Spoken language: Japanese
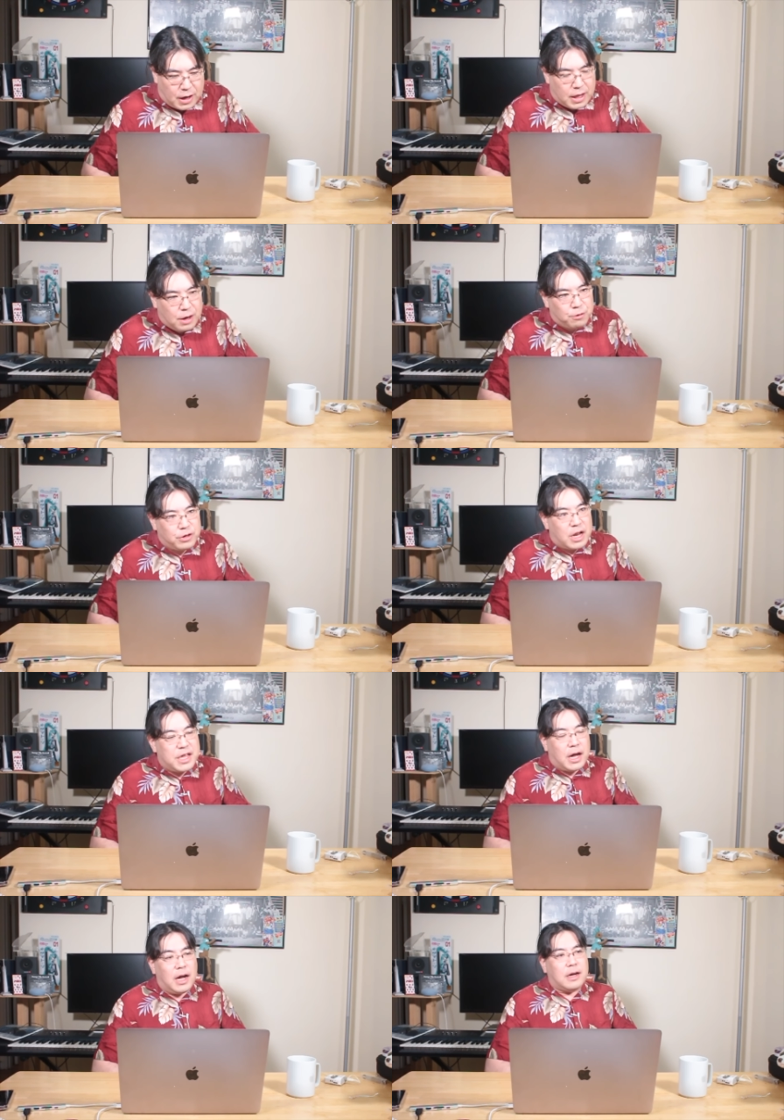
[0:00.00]
はい、えこのね、
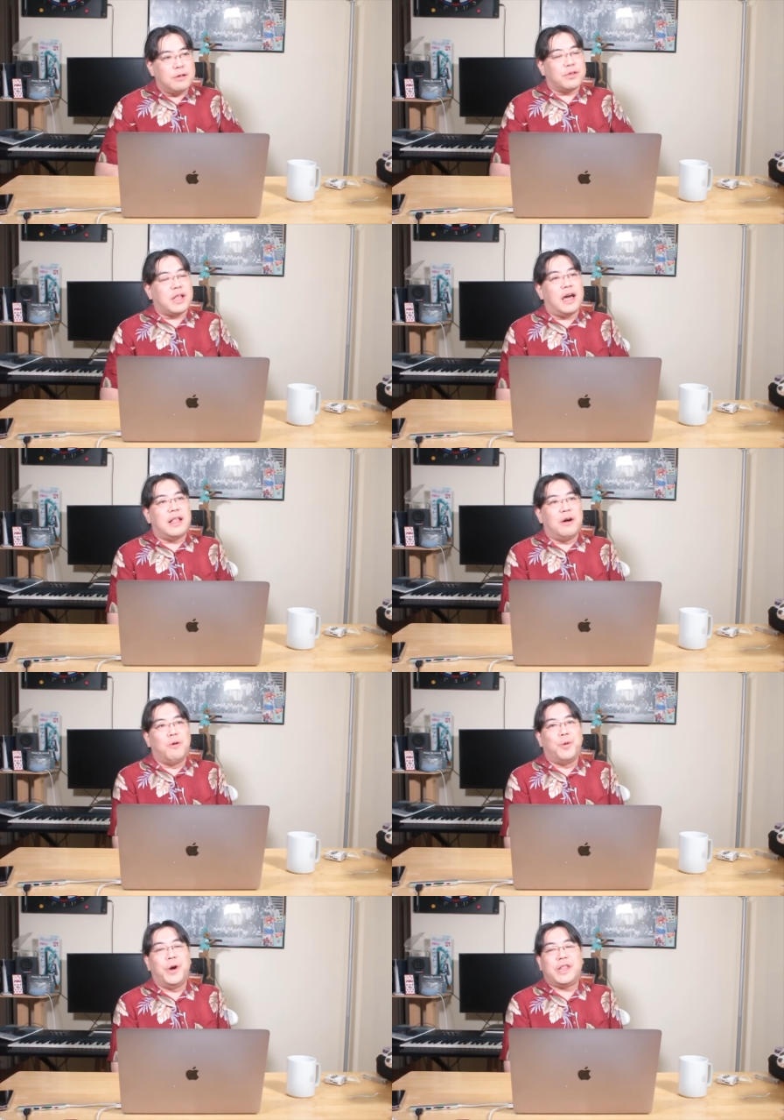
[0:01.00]
リハックの対談
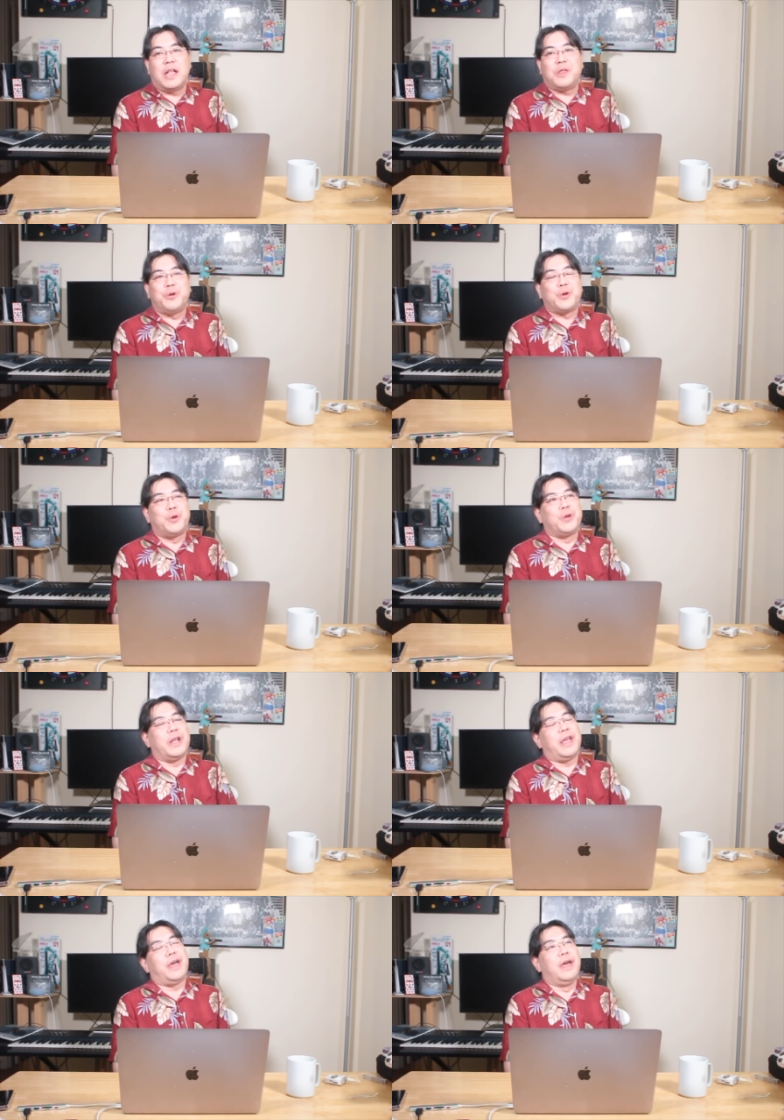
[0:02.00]
を終えてっていうところ
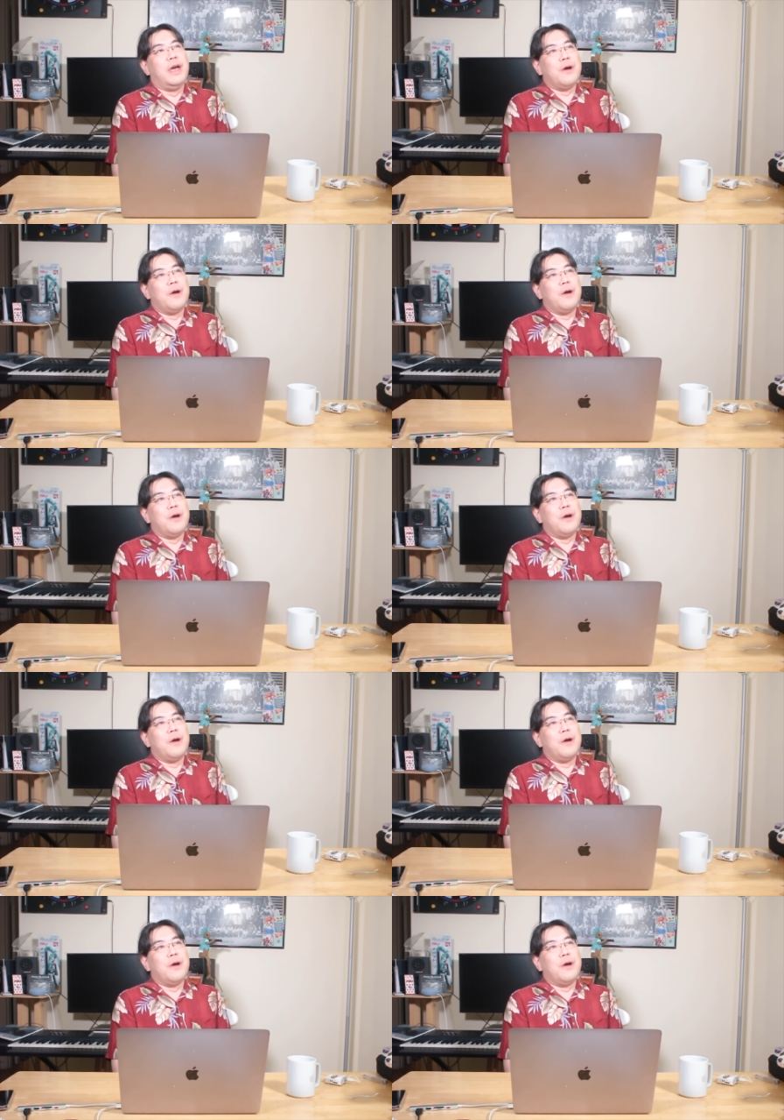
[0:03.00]
でね、